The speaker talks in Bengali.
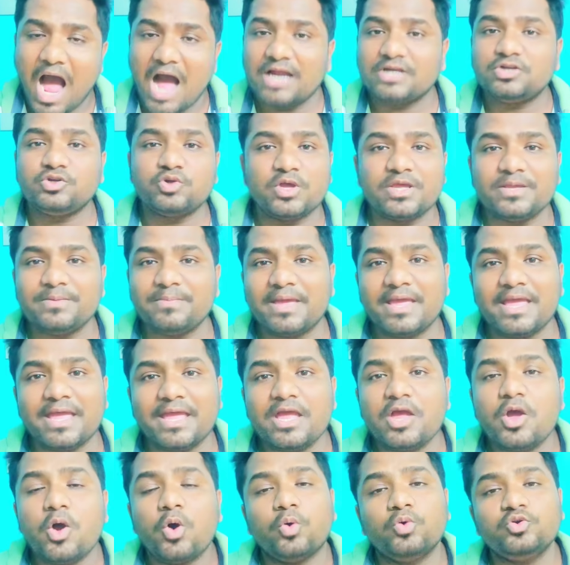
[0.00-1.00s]
আটই মে
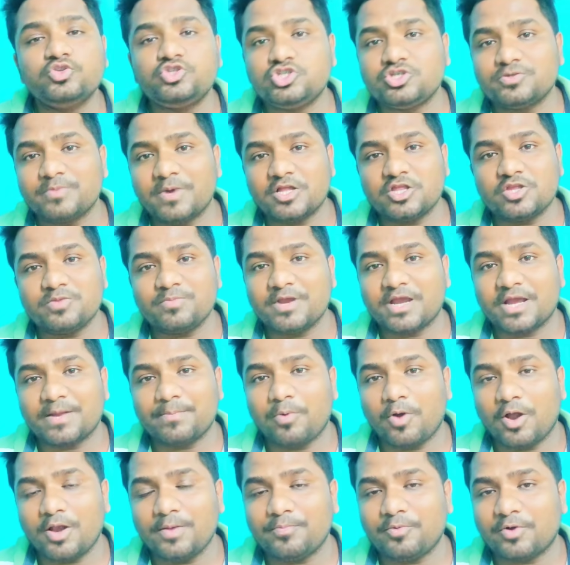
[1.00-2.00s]
উচ্চ মাধ্যমিকের
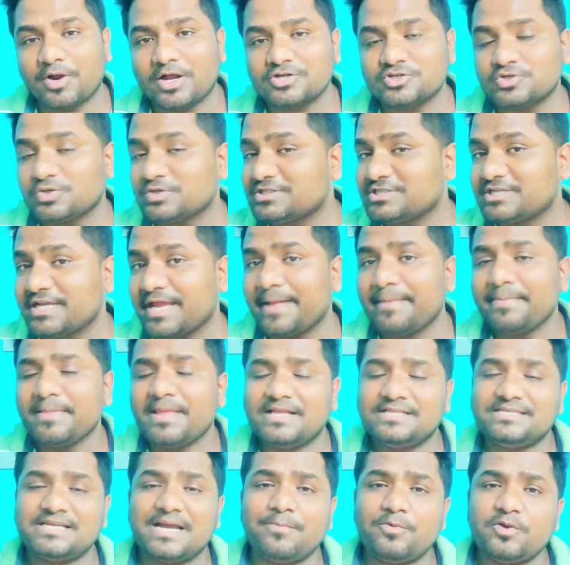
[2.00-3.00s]
ফল প্রকাশ হচ্ছে
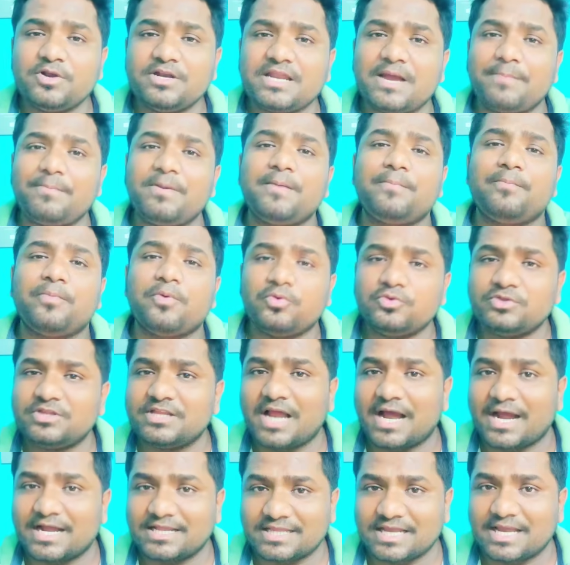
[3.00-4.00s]
যেমনটা আমরা
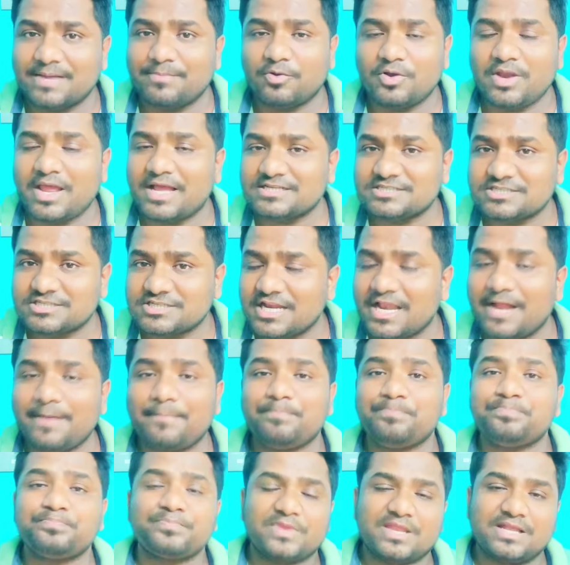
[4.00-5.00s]
বহুদিন আগে থেকে বলে আসছিলাম
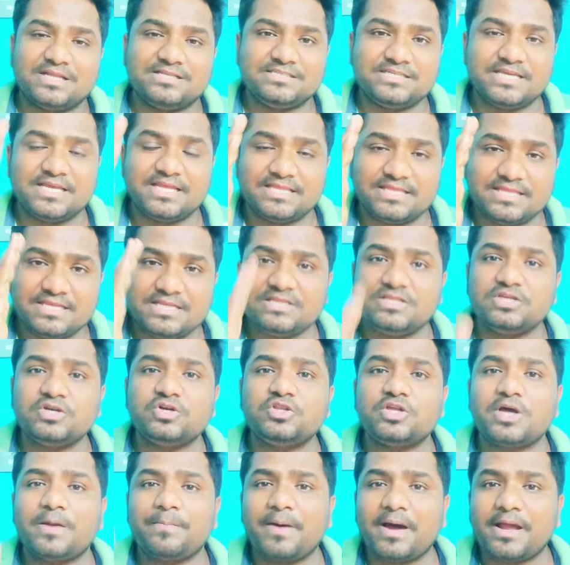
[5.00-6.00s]
যে দ্বিতীয়
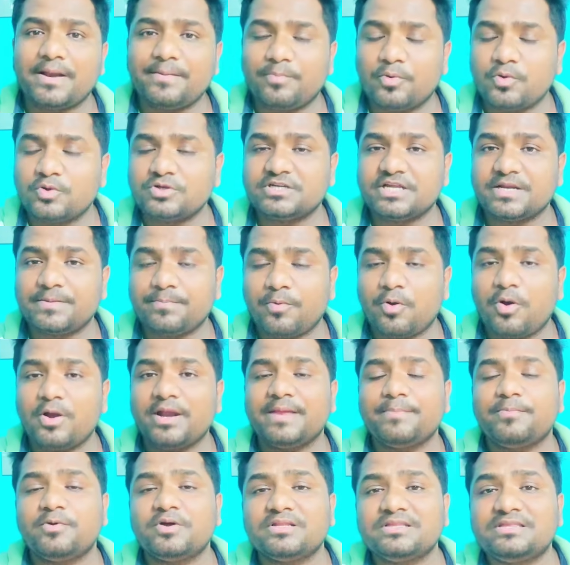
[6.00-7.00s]
দফার ভোটের পর
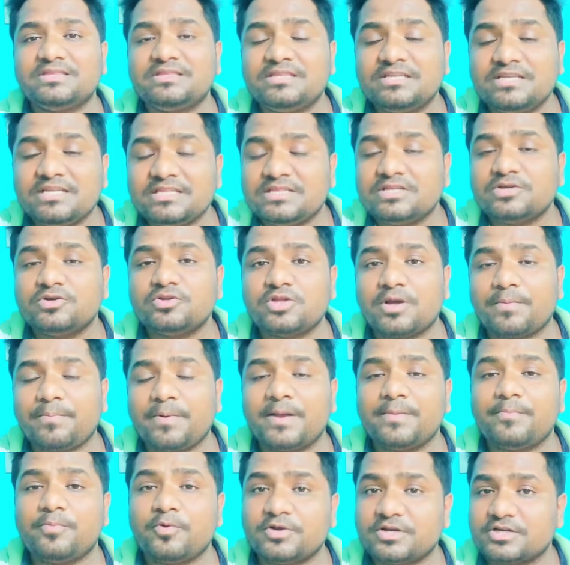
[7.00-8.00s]
এবং তৃতীয়
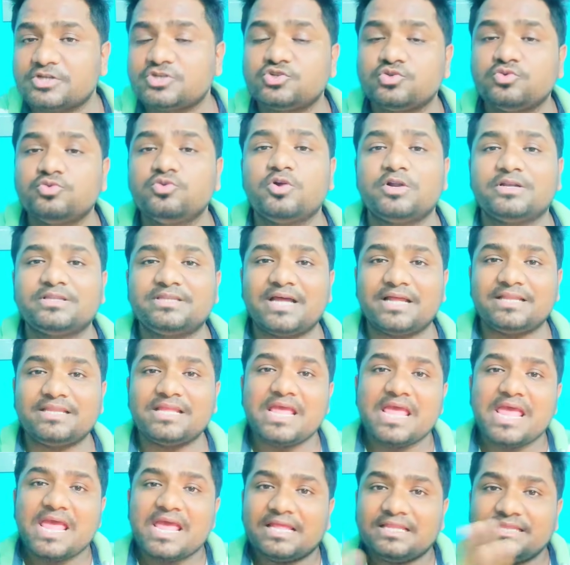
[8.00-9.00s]
দফার ভোটের শুরু অর্থাৎ
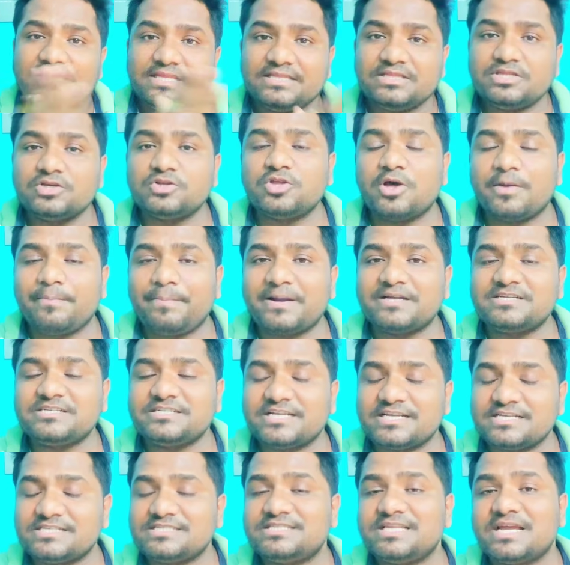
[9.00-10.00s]
দ্বিতীয় দফার
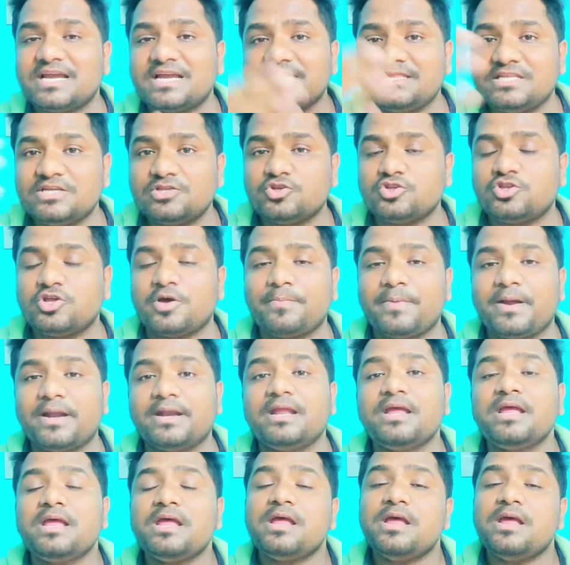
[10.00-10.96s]
শেষ থেকে তৃতীয় দফার